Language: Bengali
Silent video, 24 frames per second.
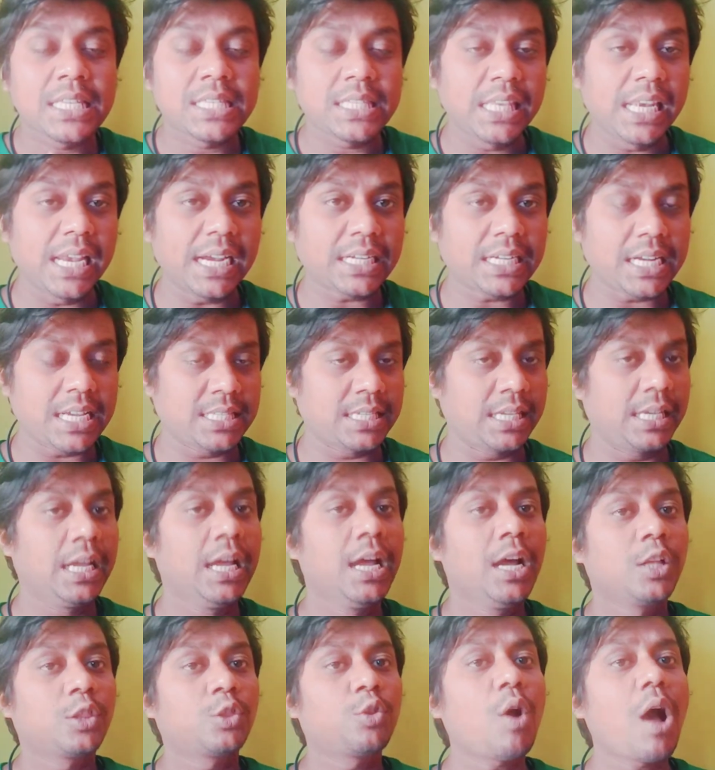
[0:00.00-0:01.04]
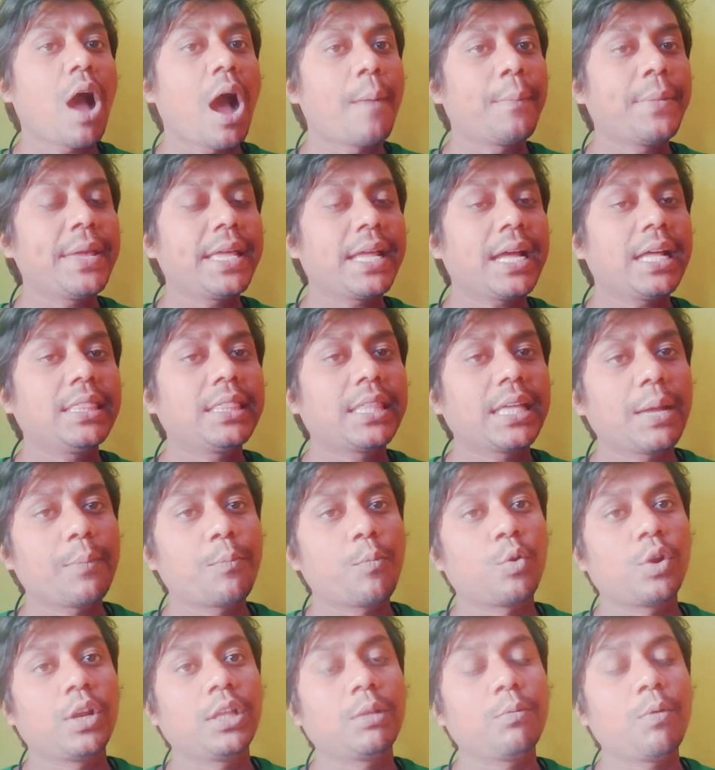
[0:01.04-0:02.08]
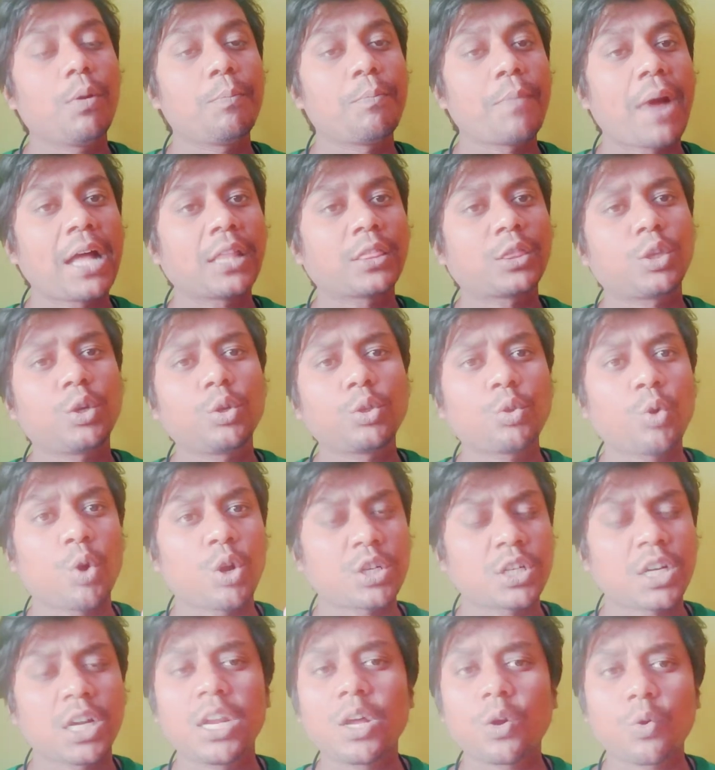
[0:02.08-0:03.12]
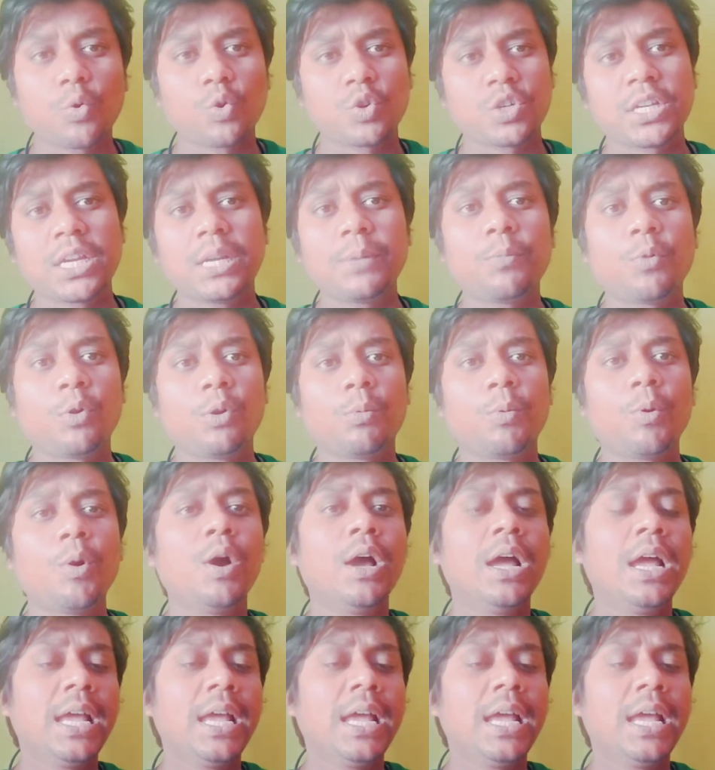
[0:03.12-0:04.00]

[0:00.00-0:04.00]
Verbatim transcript: সিলেক্ট আছে তো আমি এখান থেকে বলে দেবো মাত্র দশখানা কোশ্চেন বলবো